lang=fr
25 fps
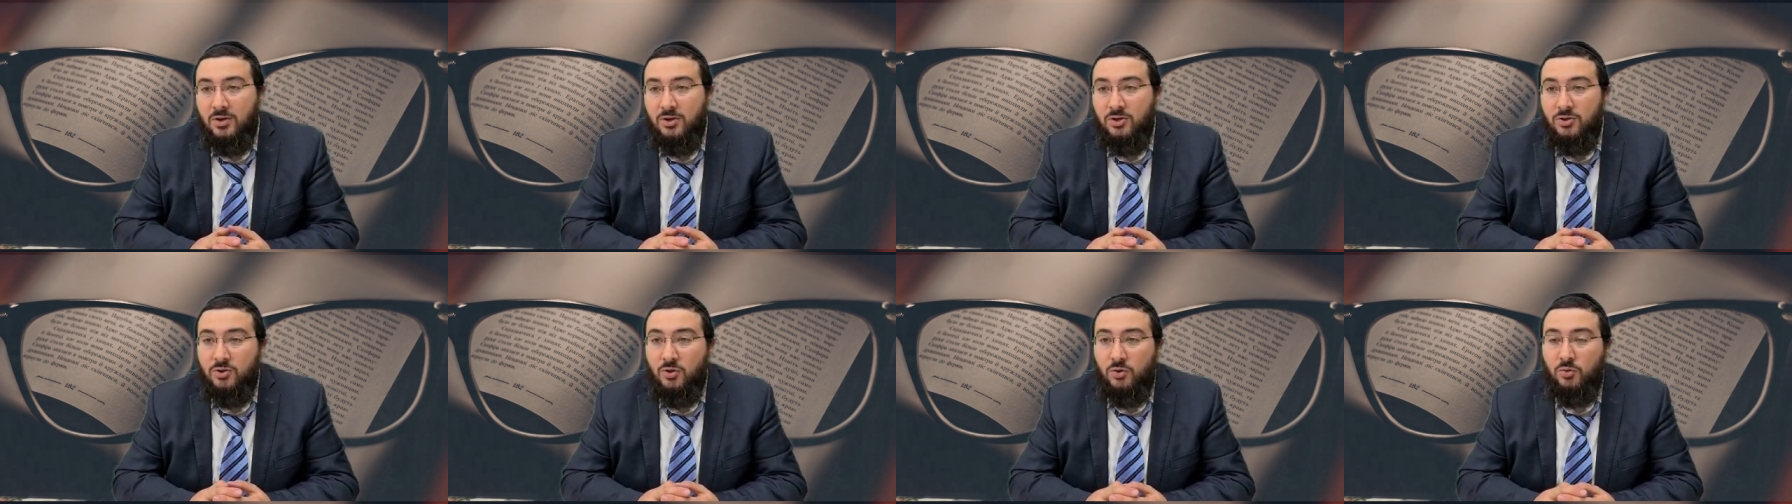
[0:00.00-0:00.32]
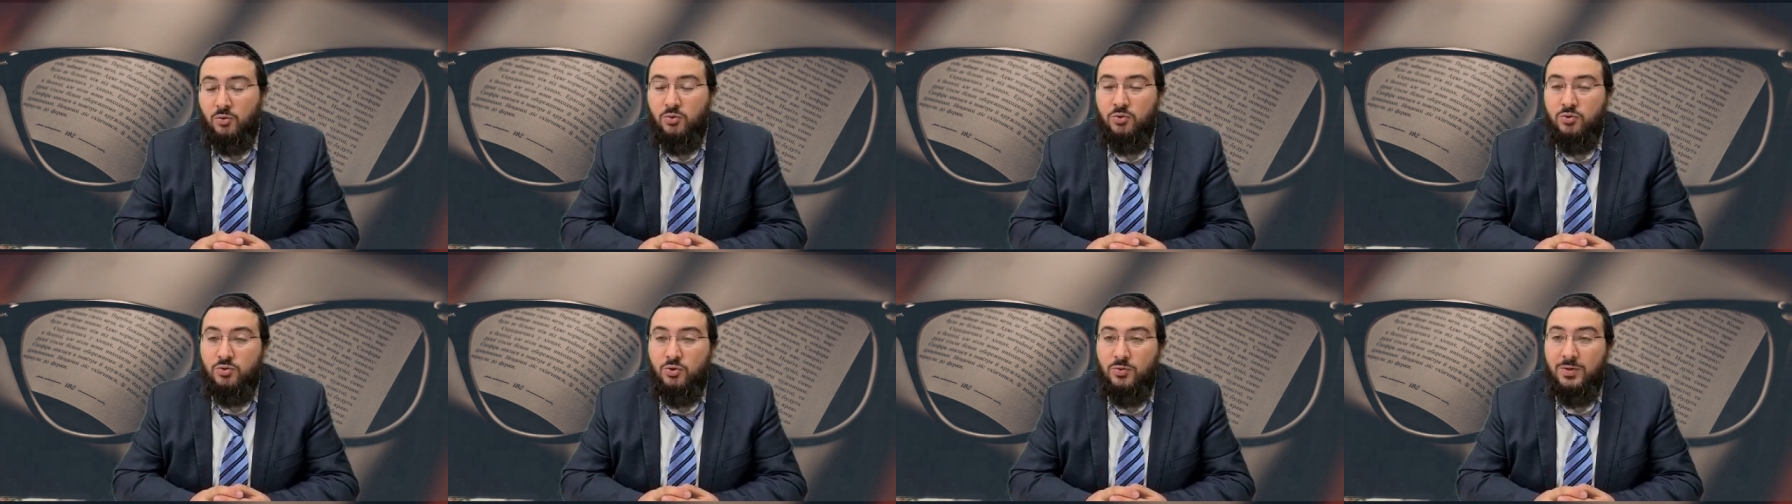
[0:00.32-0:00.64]
Dans nos
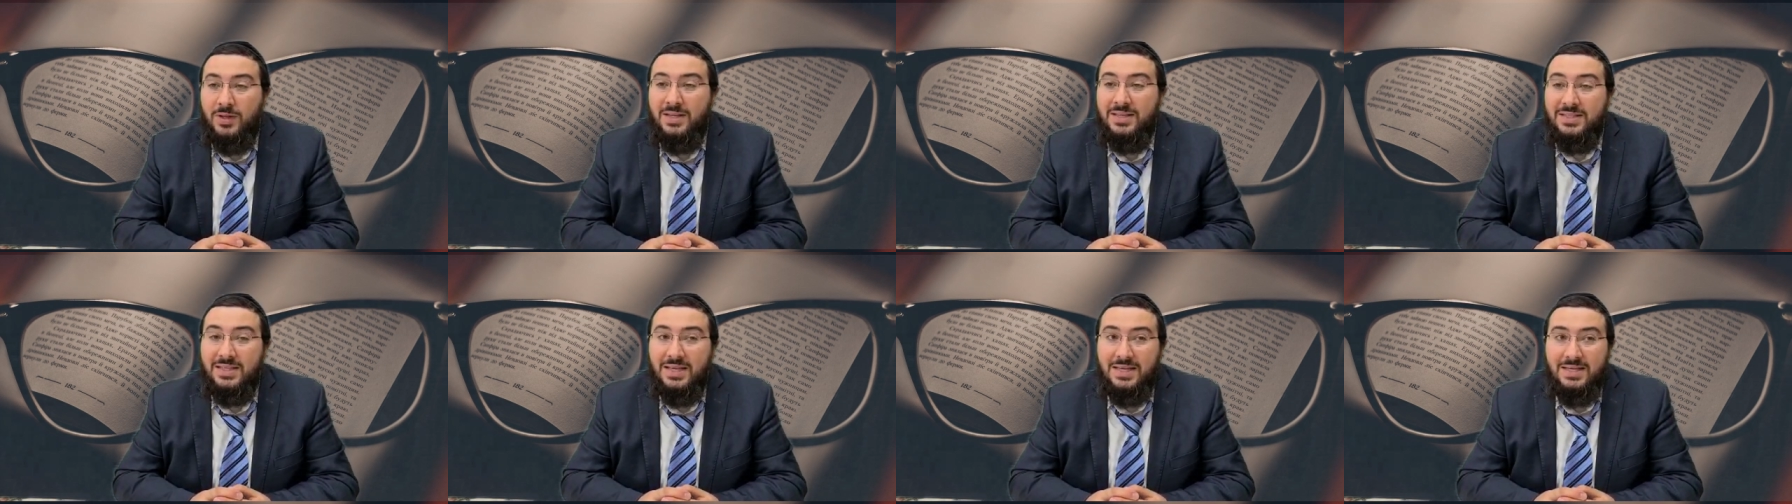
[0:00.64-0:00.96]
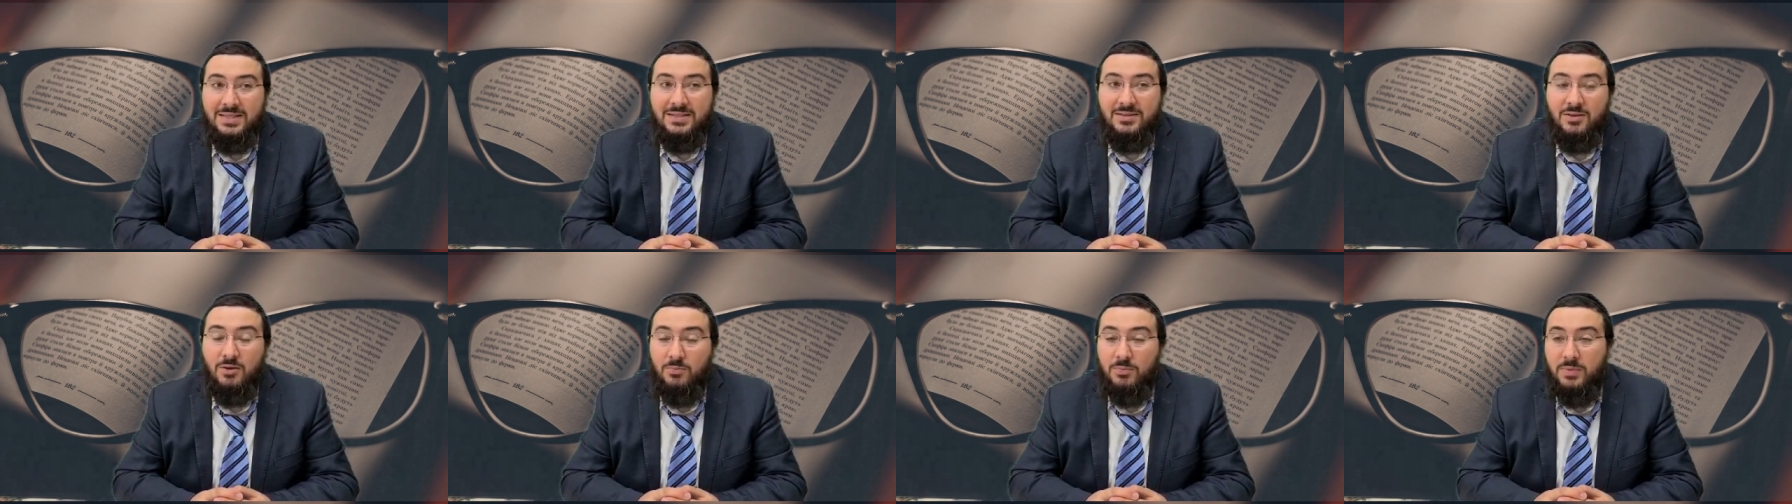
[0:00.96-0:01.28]
yeux, on a
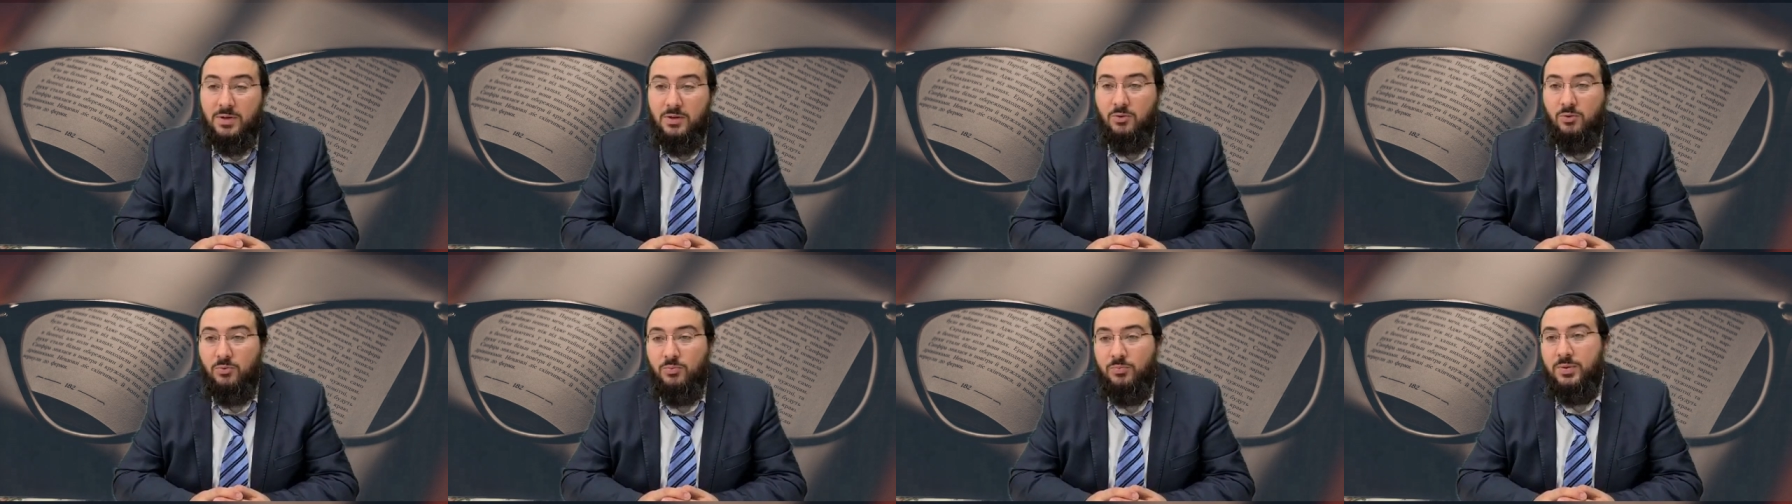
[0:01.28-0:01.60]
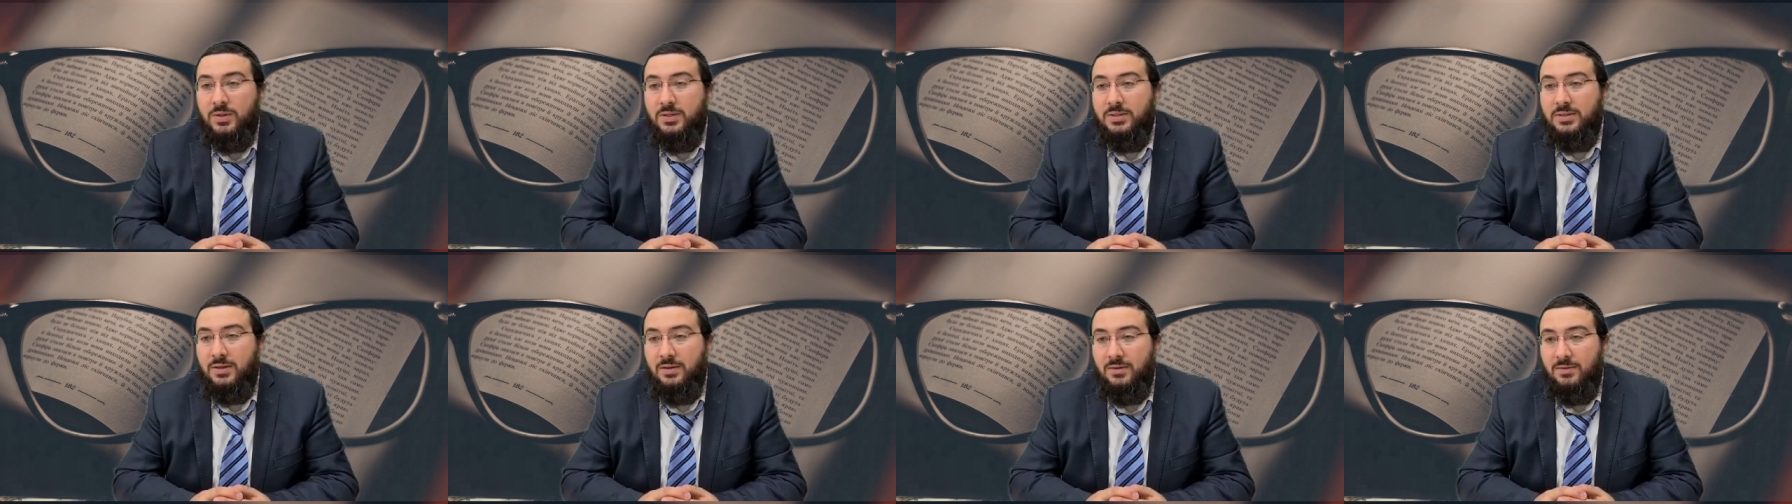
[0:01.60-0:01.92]
500 millions de
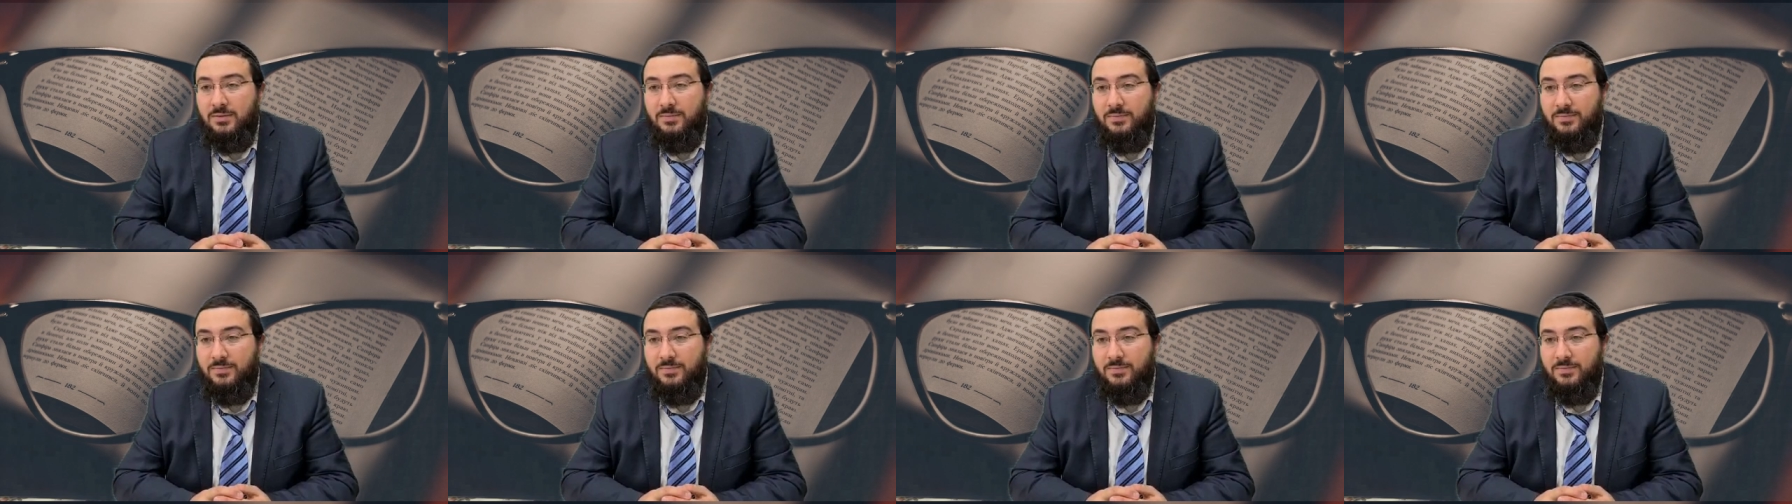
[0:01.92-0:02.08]
pixels.